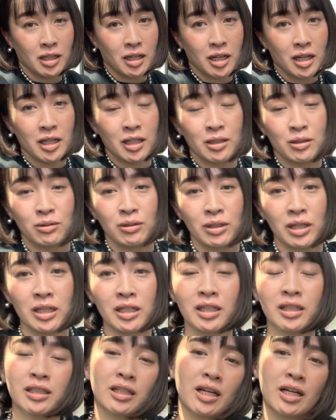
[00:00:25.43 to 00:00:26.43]
あの、やり
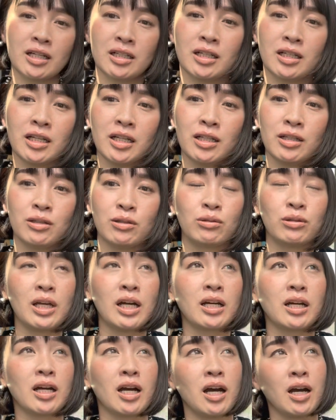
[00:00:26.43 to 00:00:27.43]
方考えるよ。
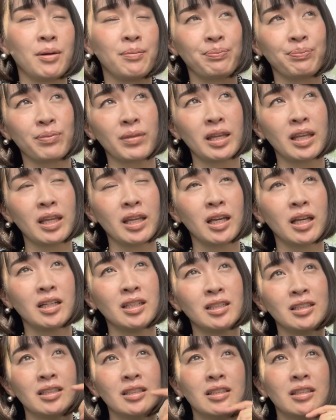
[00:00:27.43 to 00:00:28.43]
なんか、
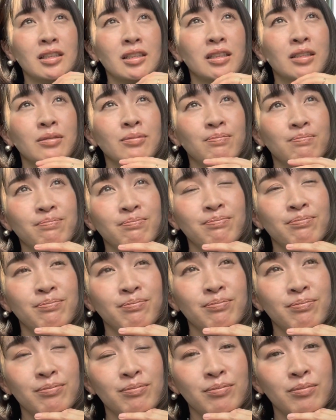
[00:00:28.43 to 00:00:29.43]
うー
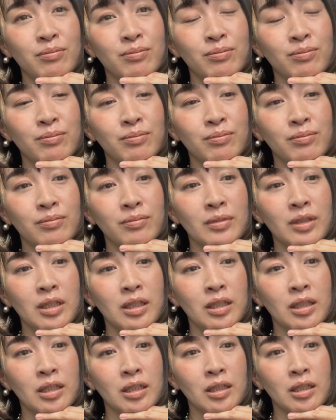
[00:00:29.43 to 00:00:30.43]
ん。
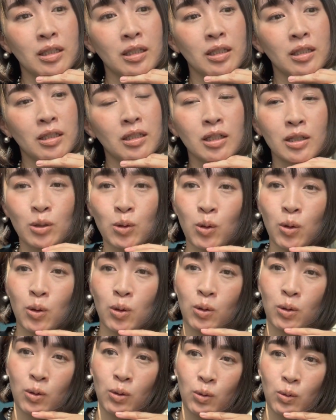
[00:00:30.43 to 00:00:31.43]

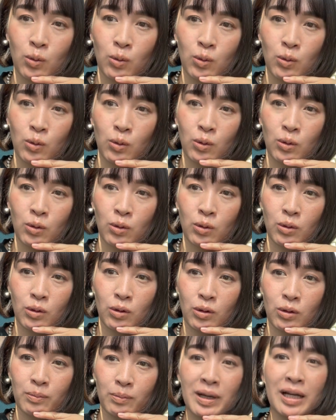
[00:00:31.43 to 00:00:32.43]
こ
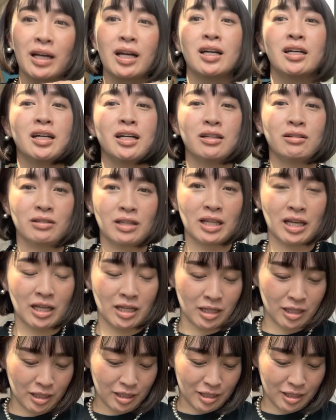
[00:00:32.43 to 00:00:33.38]
うまあ考えるね